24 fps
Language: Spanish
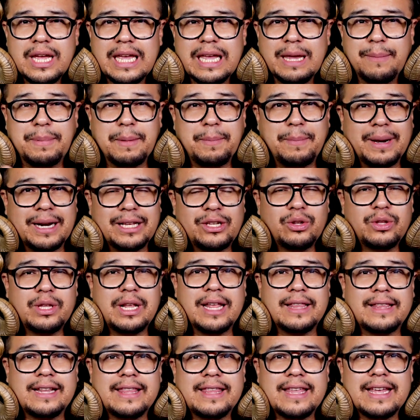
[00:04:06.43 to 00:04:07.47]
y preparación del
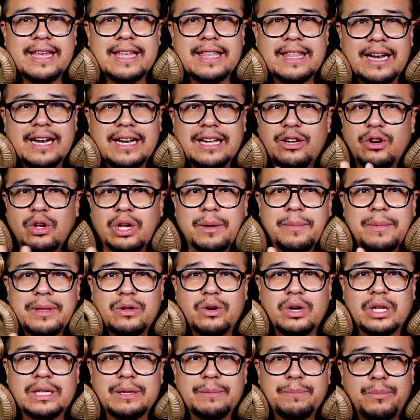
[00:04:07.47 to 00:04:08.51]
atleta en general es lo que menos
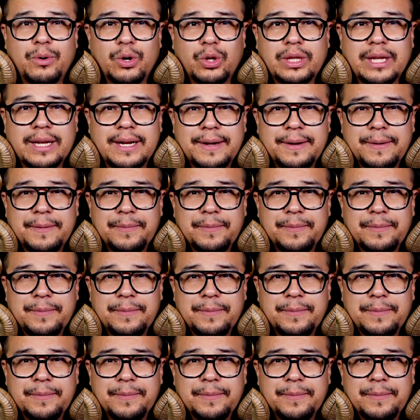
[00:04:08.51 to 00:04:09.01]
les importa.